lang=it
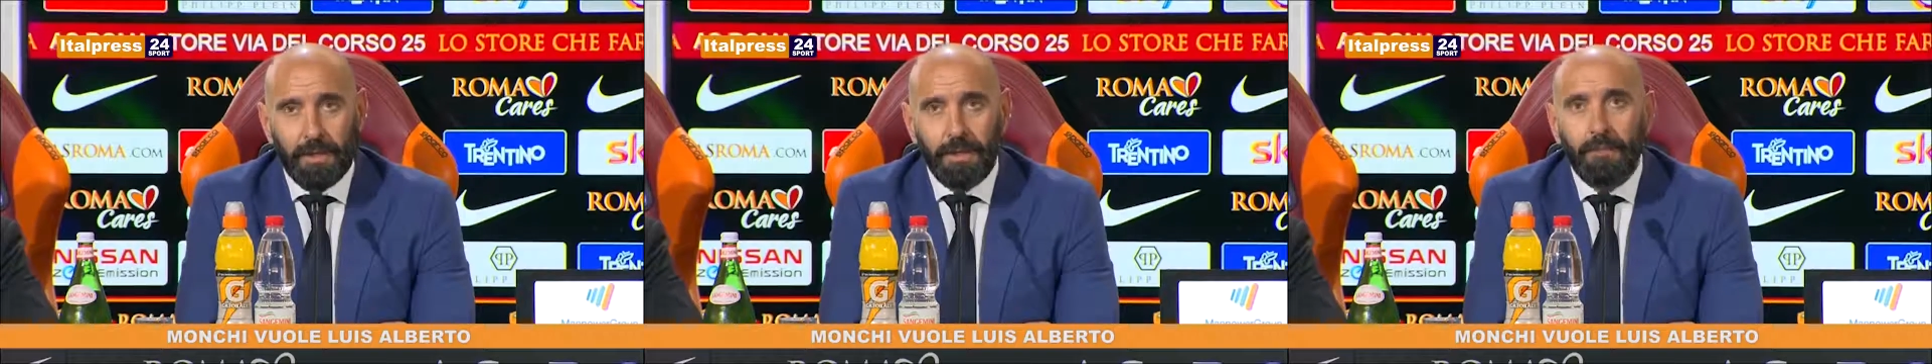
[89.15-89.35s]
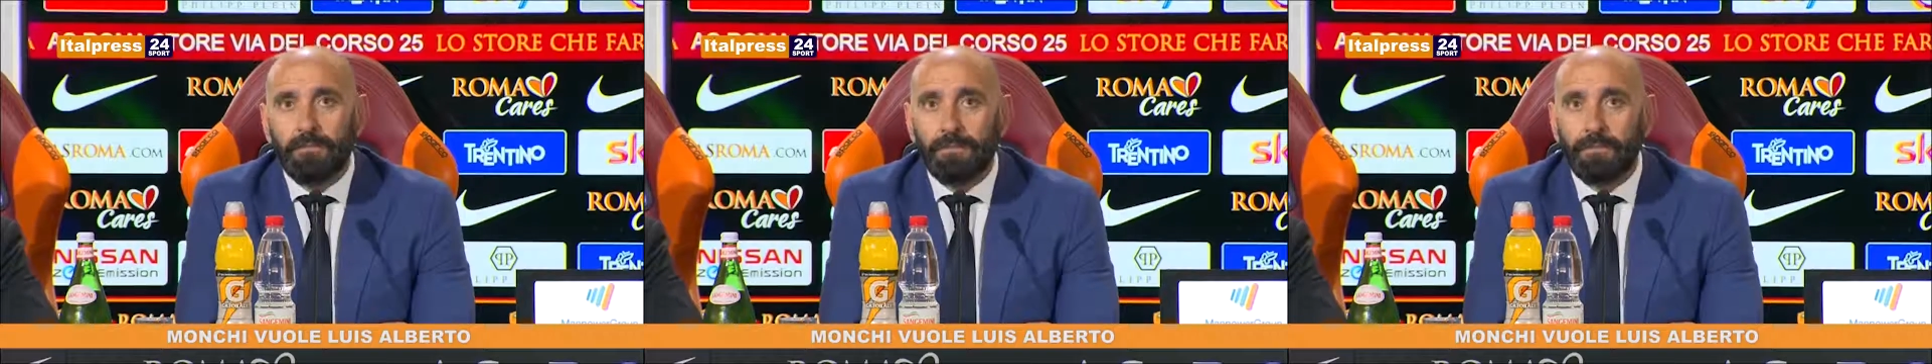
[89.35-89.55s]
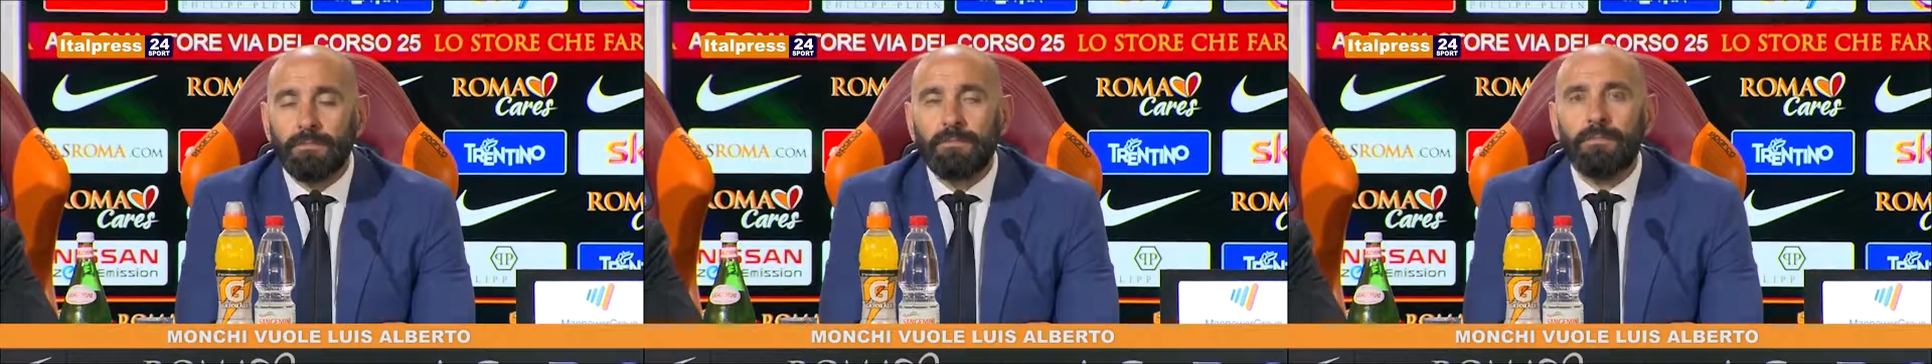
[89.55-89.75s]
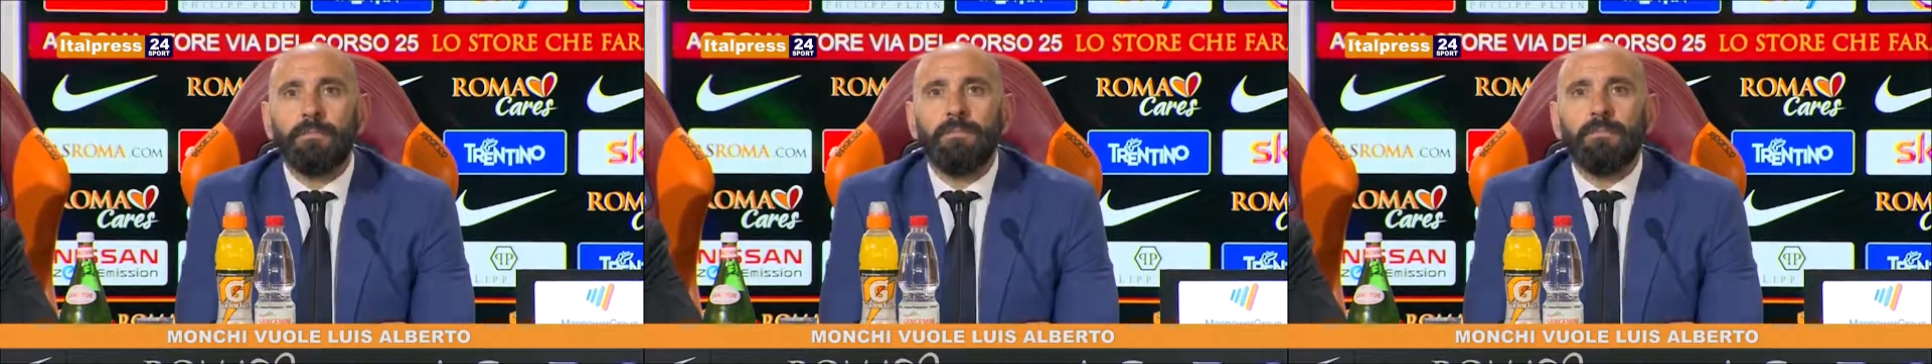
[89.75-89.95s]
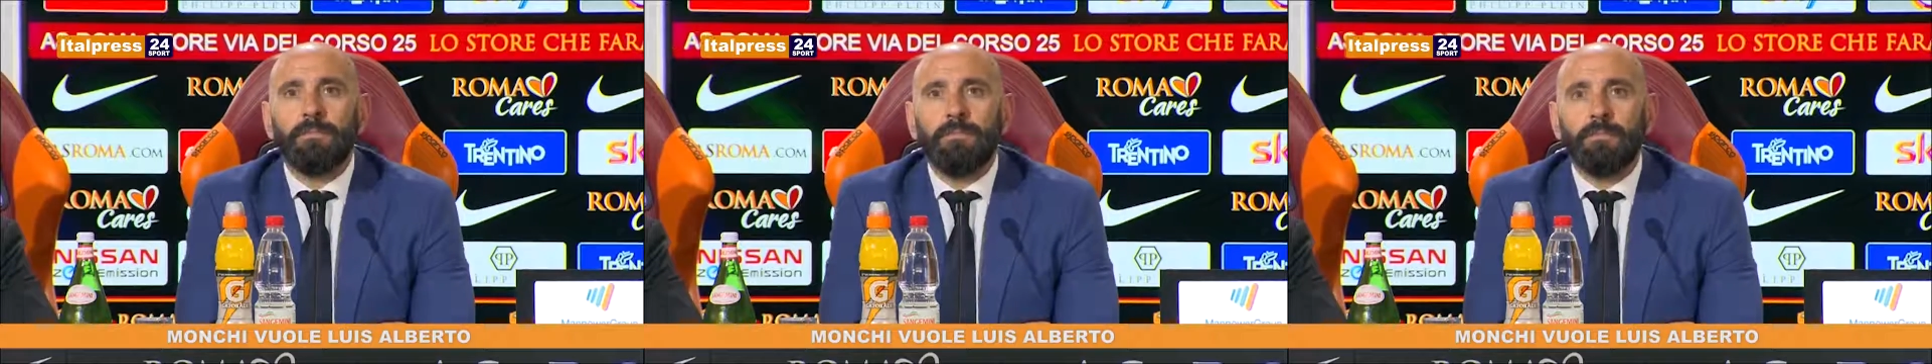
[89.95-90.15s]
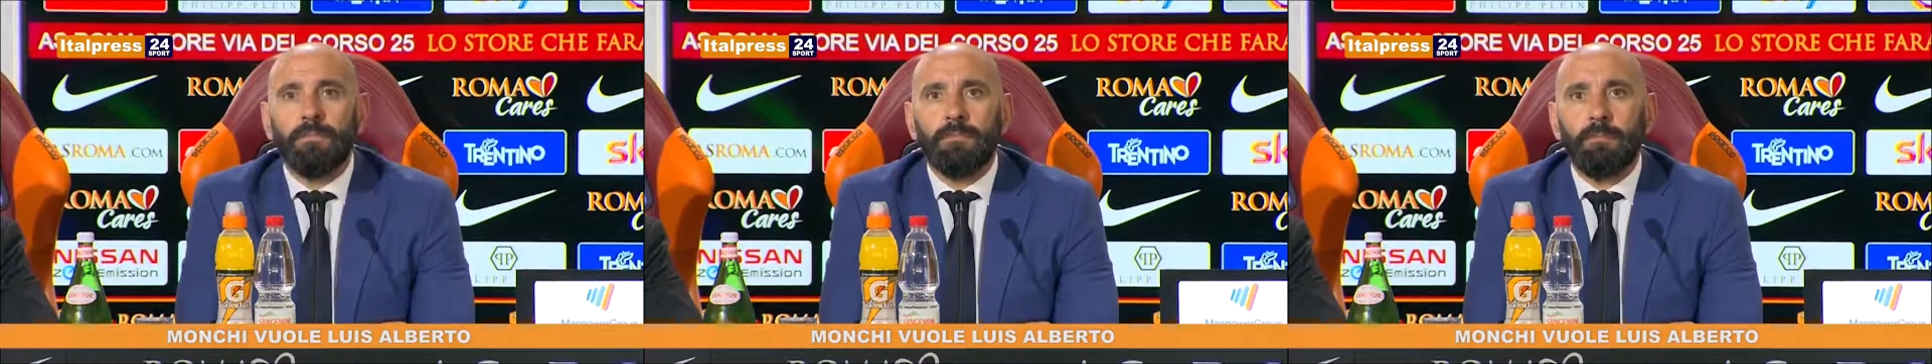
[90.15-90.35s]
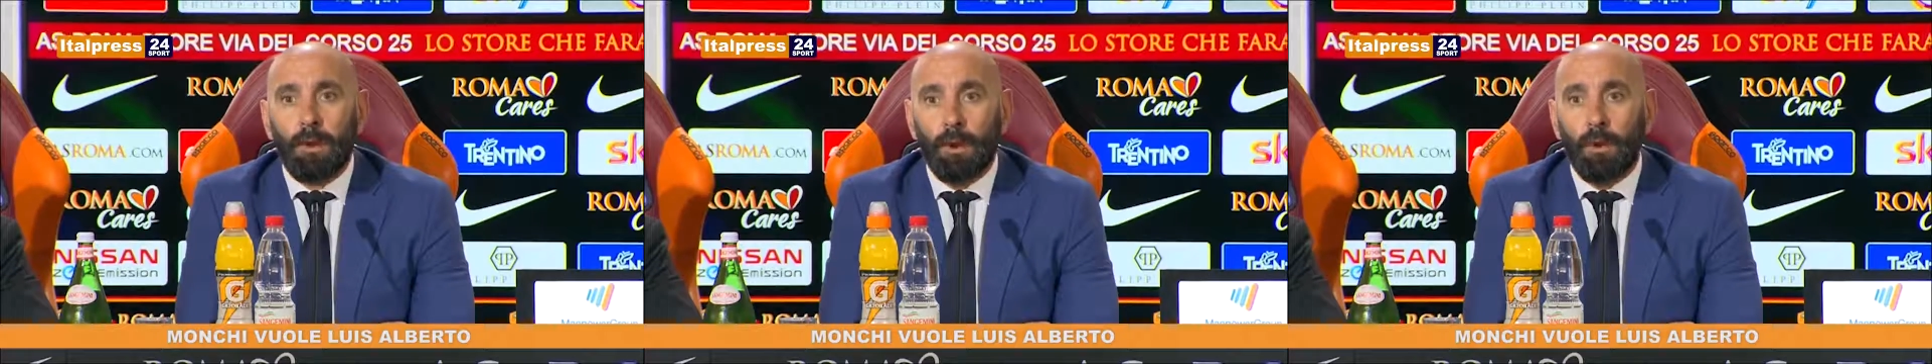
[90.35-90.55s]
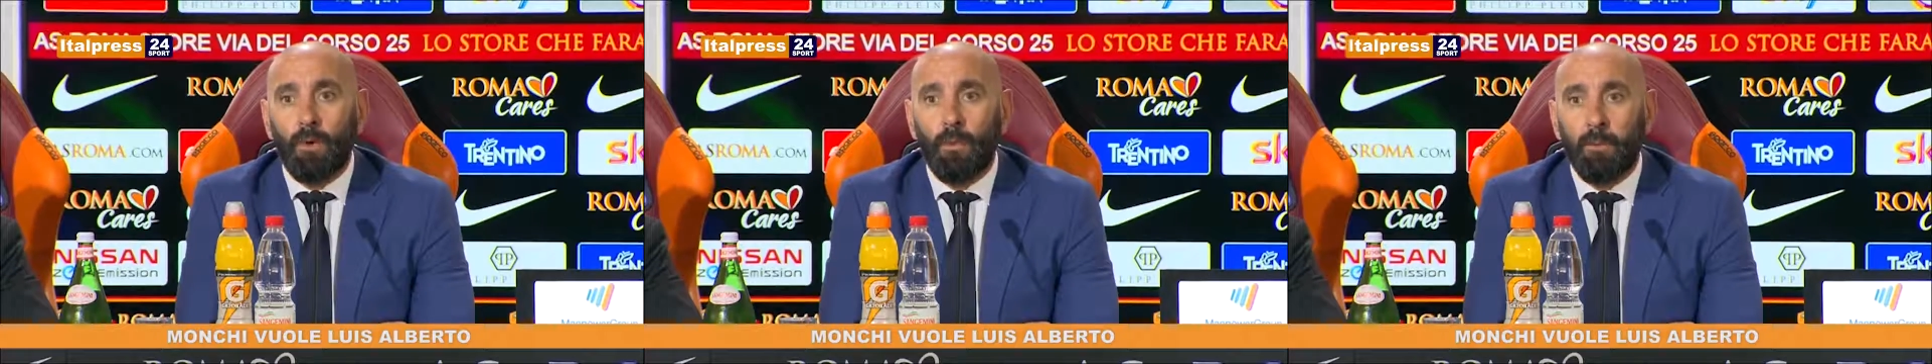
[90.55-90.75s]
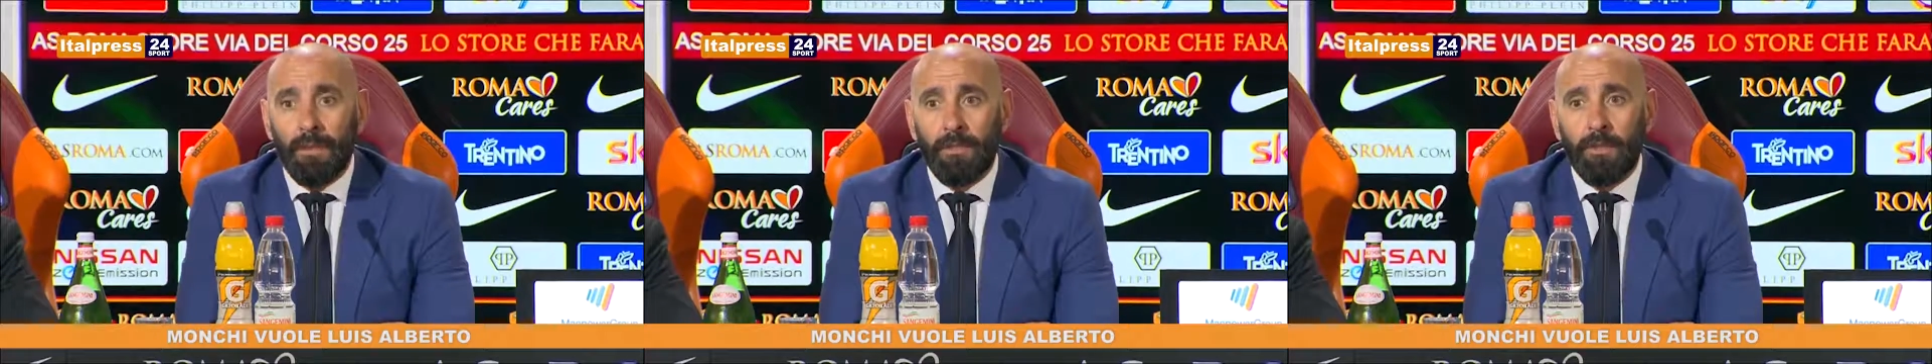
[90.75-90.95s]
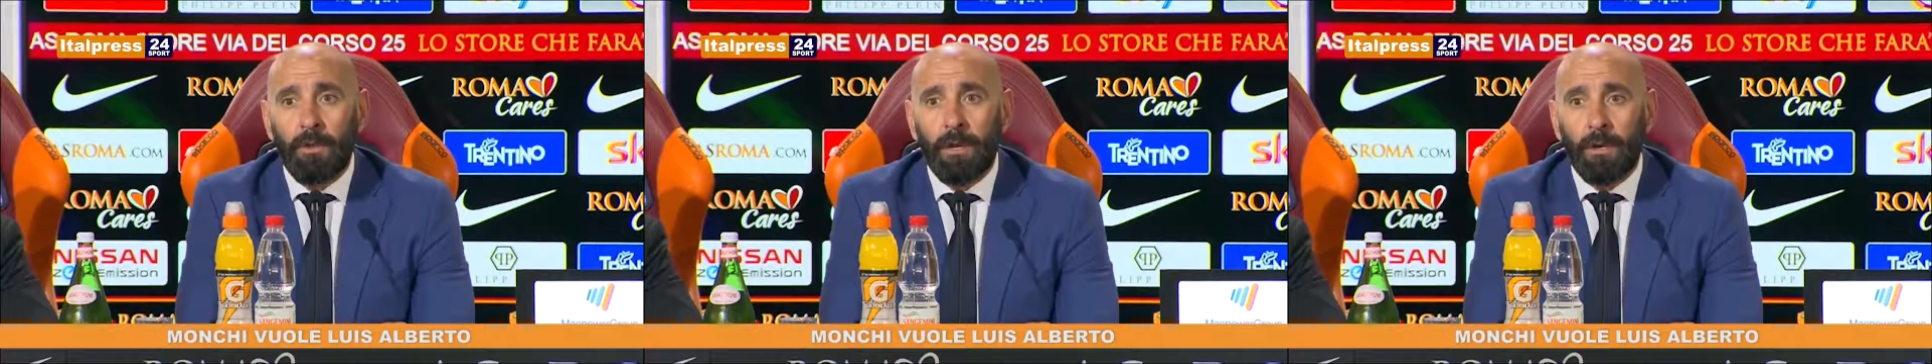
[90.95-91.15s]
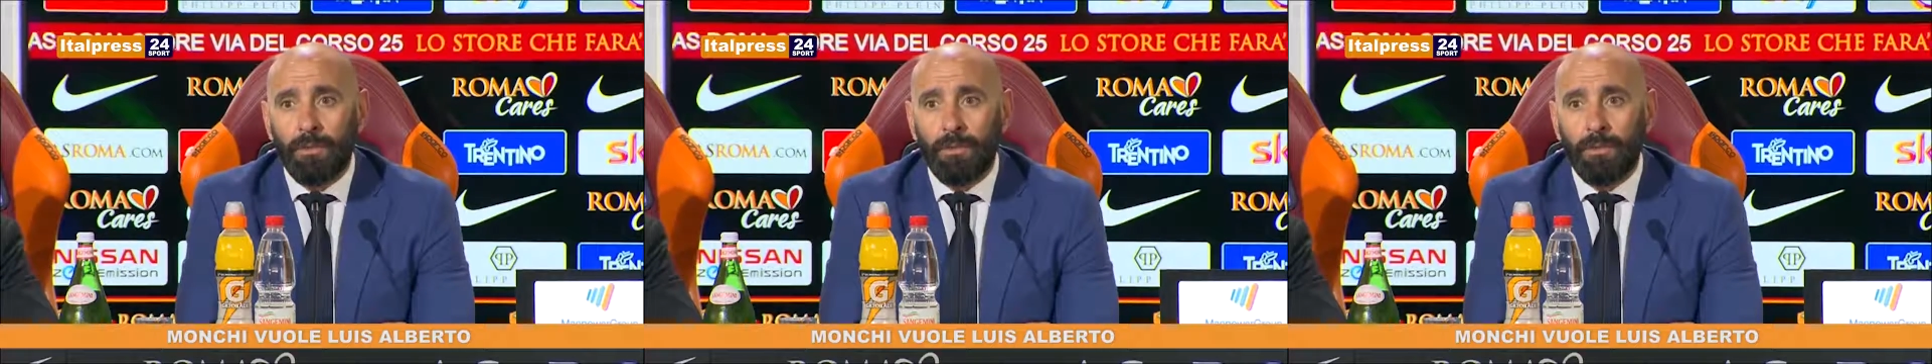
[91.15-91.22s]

vorrebbe fare uno sgarbo ai tifosi